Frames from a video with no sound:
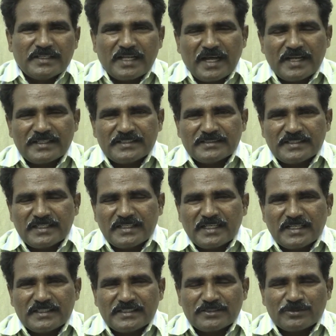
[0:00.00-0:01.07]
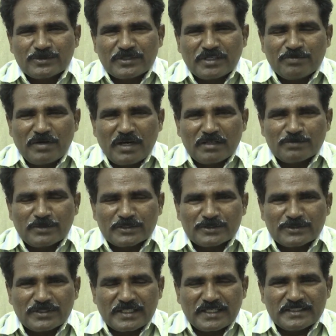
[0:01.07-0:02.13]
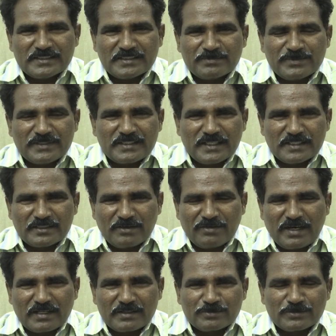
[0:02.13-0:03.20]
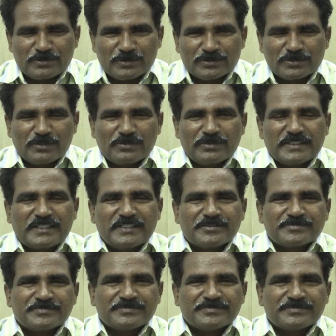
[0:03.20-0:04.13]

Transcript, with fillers: ఇలాంటి చర్యలన్నింటిని కూడా పాల్పడుతున్నారని చెప్పి గత వారం రోజుల నుండి